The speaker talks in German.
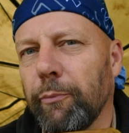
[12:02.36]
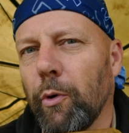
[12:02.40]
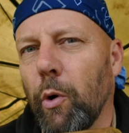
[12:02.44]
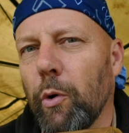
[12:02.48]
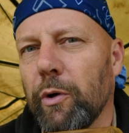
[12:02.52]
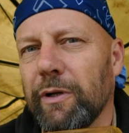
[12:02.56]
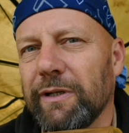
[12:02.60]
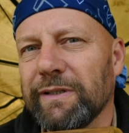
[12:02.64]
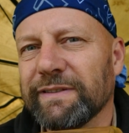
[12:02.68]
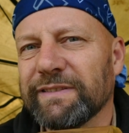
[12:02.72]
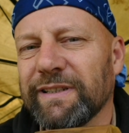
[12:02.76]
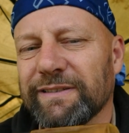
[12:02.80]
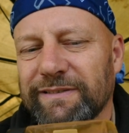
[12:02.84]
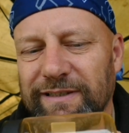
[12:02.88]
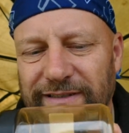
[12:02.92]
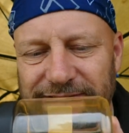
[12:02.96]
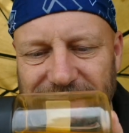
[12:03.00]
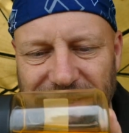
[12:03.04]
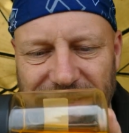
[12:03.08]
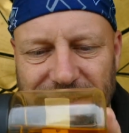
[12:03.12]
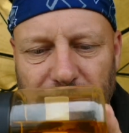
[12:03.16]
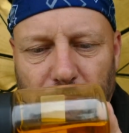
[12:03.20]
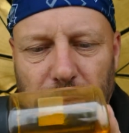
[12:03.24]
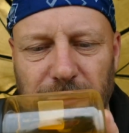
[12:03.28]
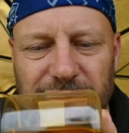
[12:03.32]
Boilies. Das heißt,
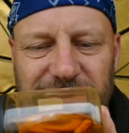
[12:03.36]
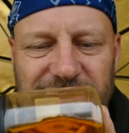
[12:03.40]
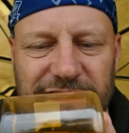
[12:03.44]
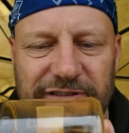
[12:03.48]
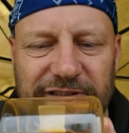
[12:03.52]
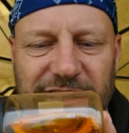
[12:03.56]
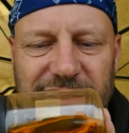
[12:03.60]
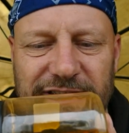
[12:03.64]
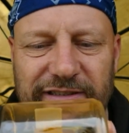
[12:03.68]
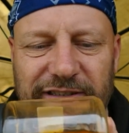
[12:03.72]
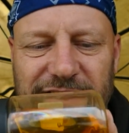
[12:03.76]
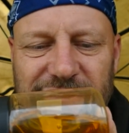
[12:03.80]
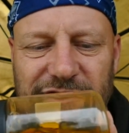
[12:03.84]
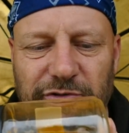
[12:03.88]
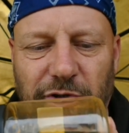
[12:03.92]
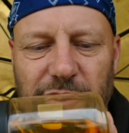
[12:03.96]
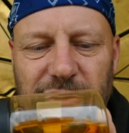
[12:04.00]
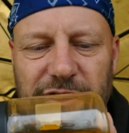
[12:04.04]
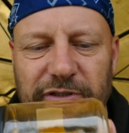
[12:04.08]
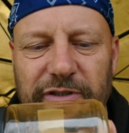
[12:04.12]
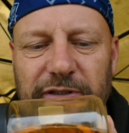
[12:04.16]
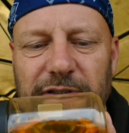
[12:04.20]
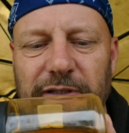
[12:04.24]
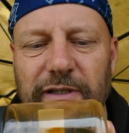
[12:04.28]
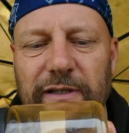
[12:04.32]
er kauft sich richtig
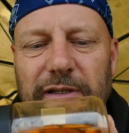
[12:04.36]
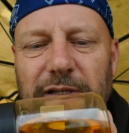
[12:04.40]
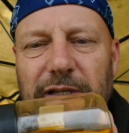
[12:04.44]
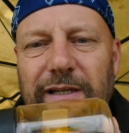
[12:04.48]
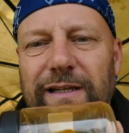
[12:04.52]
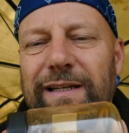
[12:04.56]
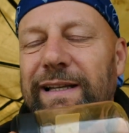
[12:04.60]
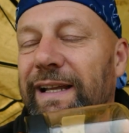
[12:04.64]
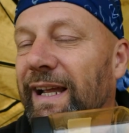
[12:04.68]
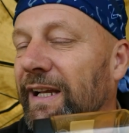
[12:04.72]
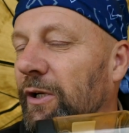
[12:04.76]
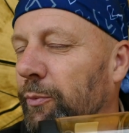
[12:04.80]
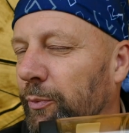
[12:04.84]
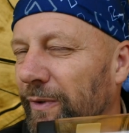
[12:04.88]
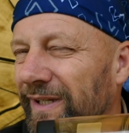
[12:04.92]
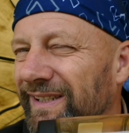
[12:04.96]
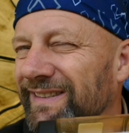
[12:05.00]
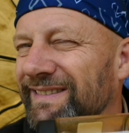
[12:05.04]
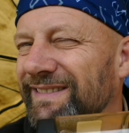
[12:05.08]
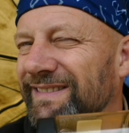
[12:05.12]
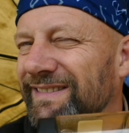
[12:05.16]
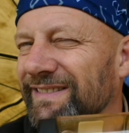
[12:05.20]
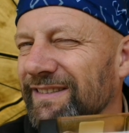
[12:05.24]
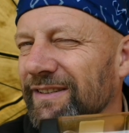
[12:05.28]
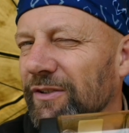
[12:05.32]
solche
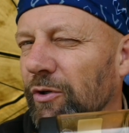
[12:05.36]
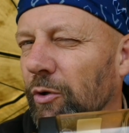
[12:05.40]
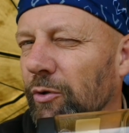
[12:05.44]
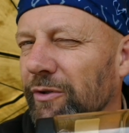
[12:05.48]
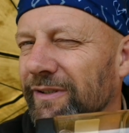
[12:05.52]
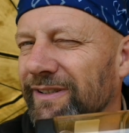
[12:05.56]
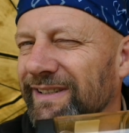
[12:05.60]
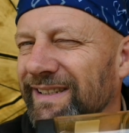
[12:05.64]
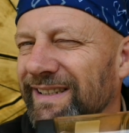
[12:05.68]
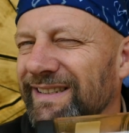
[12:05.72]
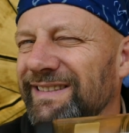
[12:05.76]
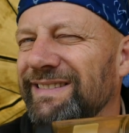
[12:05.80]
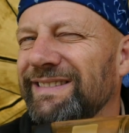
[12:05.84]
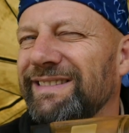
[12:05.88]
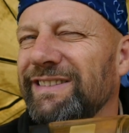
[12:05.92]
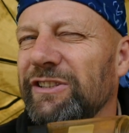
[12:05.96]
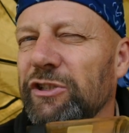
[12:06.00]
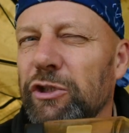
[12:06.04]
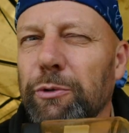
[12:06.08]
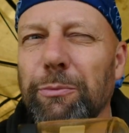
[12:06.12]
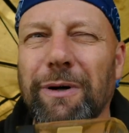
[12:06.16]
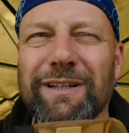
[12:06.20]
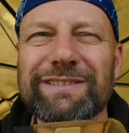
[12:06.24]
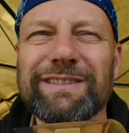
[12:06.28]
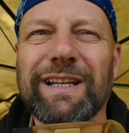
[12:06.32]
Liquids und gießt die
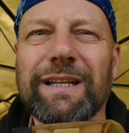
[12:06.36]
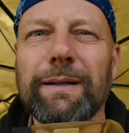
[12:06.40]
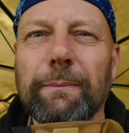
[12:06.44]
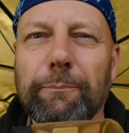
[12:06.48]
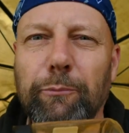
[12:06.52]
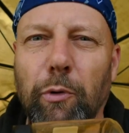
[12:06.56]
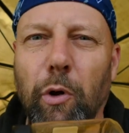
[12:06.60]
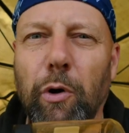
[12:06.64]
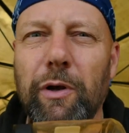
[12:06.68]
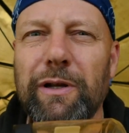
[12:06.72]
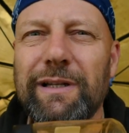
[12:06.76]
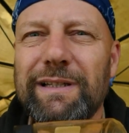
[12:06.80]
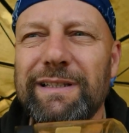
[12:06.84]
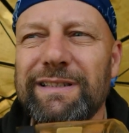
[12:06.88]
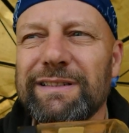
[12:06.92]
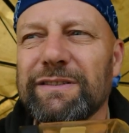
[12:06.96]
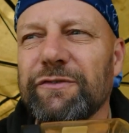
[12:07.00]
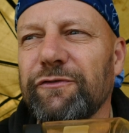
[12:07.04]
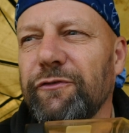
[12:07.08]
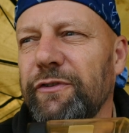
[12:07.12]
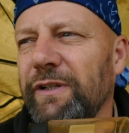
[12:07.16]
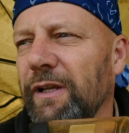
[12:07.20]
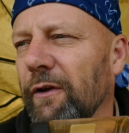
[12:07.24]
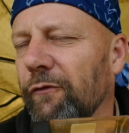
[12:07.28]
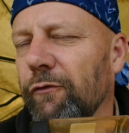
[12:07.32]
über seine Boilies,
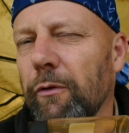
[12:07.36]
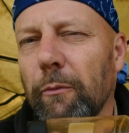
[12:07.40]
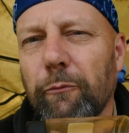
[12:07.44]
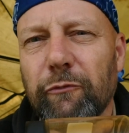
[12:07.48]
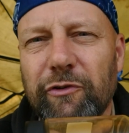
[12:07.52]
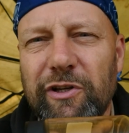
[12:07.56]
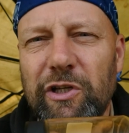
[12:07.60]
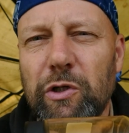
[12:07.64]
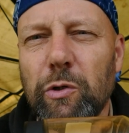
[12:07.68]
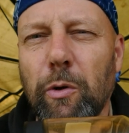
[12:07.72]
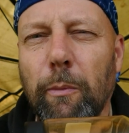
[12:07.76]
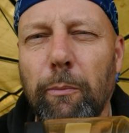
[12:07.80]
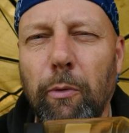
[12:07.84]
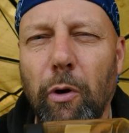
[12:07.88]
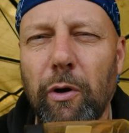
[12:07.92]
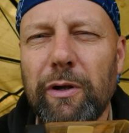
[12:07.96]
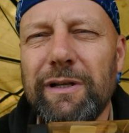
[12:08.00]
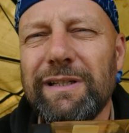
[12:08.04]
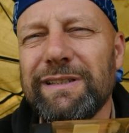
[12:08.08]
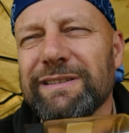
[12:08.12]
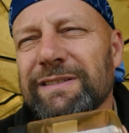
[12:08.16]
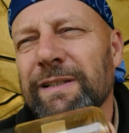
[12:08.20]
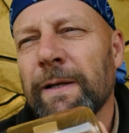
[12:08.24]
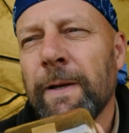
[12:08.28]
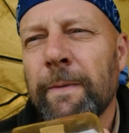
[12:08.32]
4, 5 Kilo
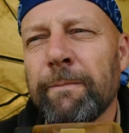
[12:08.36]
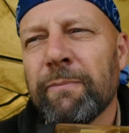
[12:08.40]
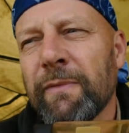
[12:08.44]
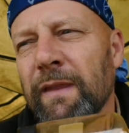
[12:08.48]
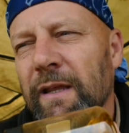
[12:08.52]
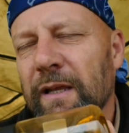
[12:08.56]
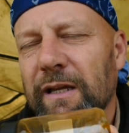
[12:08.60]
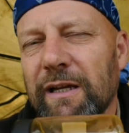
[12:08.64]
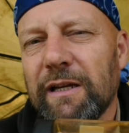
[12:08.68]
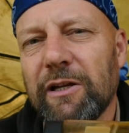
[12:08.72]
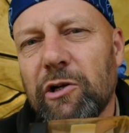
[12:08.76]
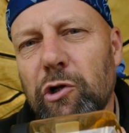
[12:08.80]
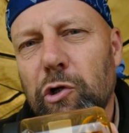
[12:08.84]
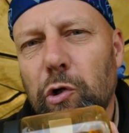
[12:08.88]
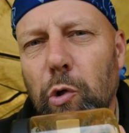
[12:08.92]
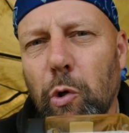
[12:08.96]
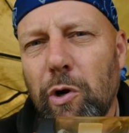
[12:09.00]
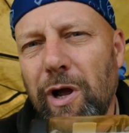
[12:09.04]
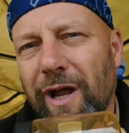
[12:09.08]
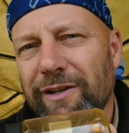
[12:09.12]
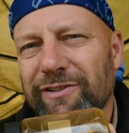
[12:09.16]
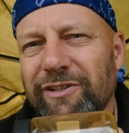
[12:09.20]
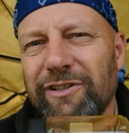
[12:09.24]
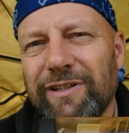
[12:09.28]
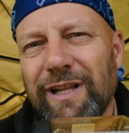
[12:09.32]
Boilies,
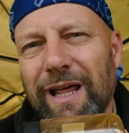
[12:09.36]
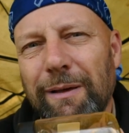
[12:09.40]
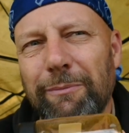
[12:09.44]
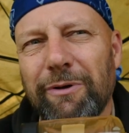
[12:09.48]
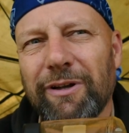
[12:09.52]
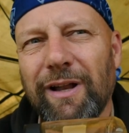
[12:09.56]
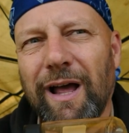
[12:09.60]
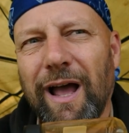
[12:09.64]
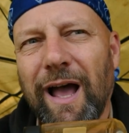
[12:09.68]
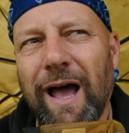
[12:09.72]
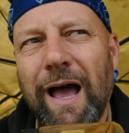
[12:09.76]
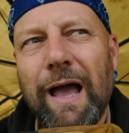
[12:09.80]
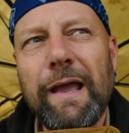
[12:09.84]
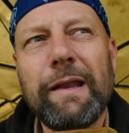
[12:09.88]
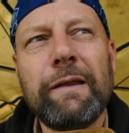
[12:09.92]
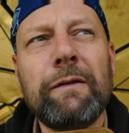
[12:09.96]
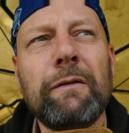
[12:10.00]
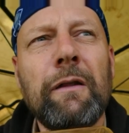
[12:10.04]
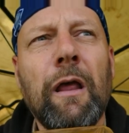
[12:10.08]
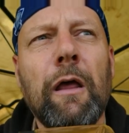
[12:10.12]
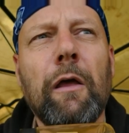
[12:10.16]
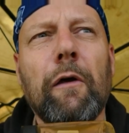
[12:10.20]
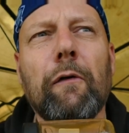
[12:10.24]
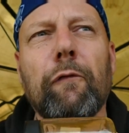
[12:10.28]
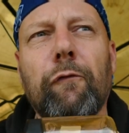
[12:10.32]
gluckert die damit
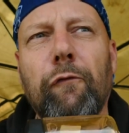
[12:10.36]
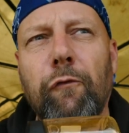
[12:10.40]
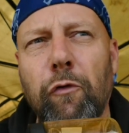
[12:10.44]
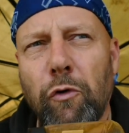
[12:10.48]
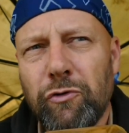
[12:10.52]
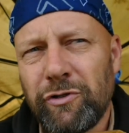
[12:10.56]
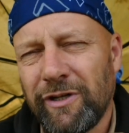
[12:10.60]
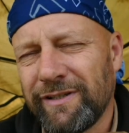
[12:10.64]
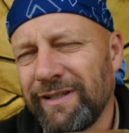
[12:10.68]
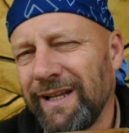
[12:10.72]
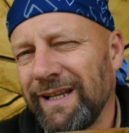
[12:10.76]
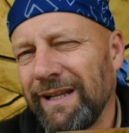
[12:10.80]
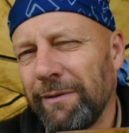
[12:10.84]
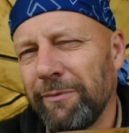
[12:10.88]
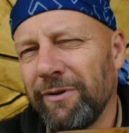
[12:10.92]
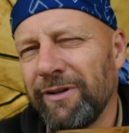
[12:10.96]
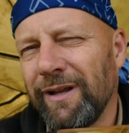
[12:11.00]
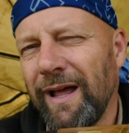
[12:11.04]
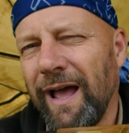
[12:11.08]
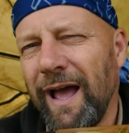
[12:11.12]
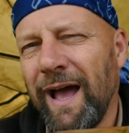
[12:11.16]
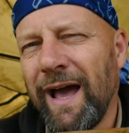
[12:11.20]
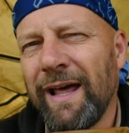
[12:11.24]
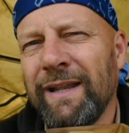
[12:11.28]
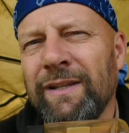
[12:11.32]
ein, füttert dann
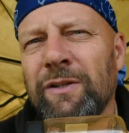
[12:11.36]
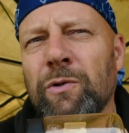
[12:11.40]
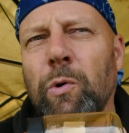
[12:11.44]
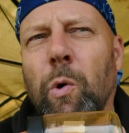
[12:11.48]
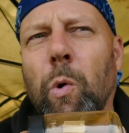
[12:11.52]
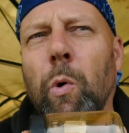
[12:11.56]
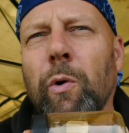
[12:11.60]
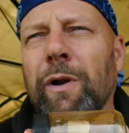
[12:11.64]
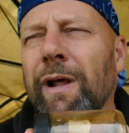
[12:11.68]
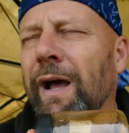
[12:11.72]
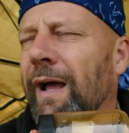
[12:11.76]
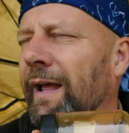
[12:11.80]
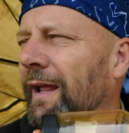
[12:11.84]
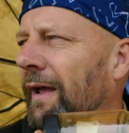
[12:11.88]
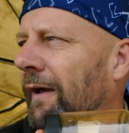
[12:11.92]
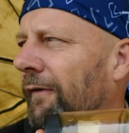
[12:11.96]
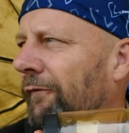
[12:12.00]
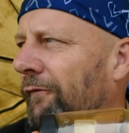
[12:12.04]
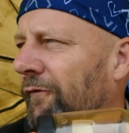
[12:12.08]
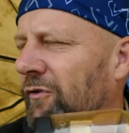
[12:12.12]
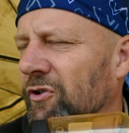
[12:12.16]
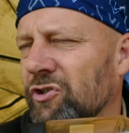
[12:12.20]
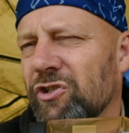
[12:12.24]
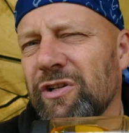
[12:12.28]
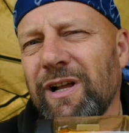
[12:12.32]
damit an oder er
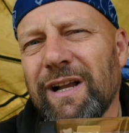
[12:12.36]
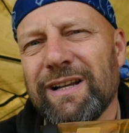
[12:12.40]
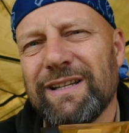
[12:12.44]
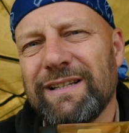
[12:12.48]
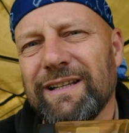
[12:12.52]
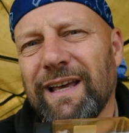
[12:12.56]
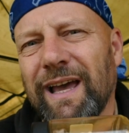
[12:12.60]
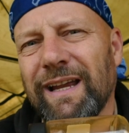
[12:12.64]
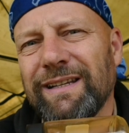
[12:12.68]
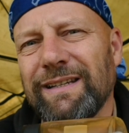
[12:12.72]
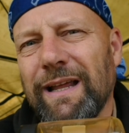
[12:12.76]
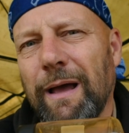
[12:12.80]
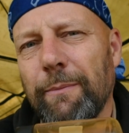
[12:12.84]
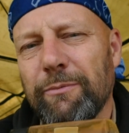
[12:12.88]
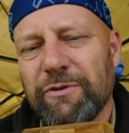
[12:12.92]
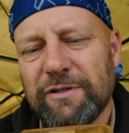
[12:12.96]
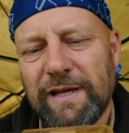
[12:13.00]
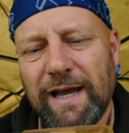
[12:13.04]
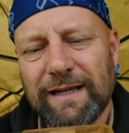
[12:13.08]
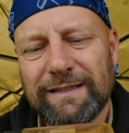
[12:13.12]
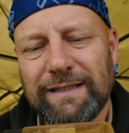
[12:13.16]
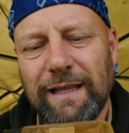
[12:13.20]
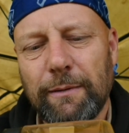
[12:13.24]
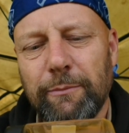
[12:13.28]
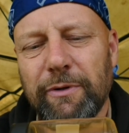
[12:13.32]
fischt halt direkt am
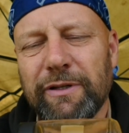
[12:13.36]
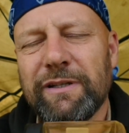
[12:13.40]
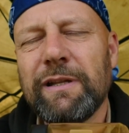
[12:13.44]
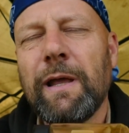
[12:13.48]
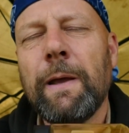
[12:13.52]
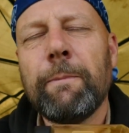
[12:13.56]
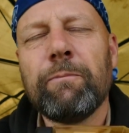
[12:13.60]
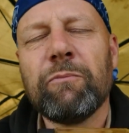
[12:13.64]
Tag damit.